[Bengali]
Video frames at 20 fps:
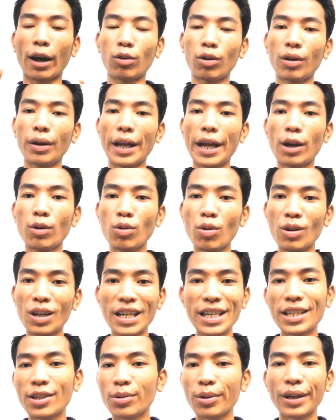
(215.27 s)
এখন এগুলো
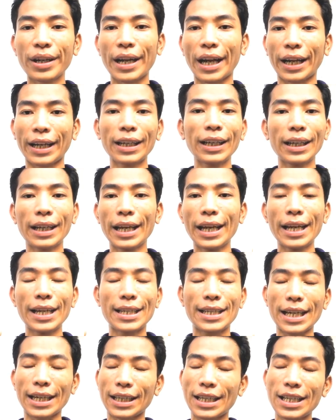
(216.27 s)
লিস্ট করে রাখেন এই
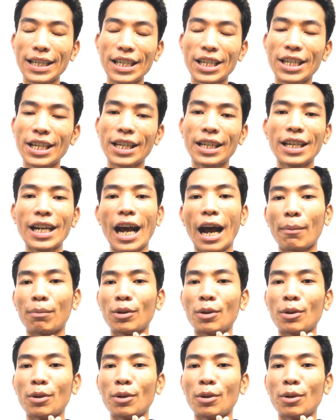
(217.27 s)
চারটা জিনিস শিখলে